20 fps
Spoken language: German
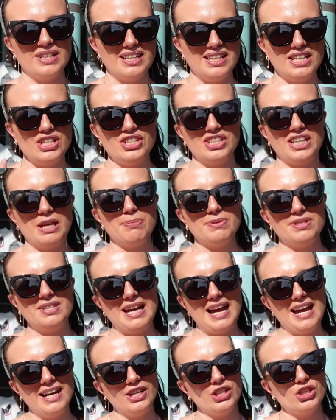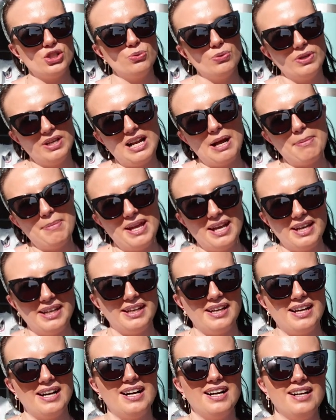Tatsächlich gibt es sie eigentlich nur in
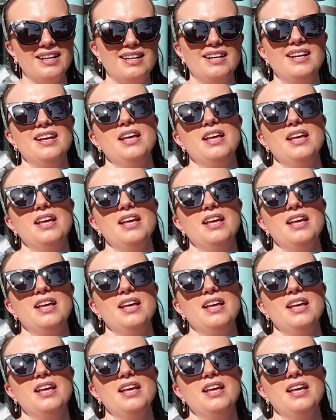Amerika.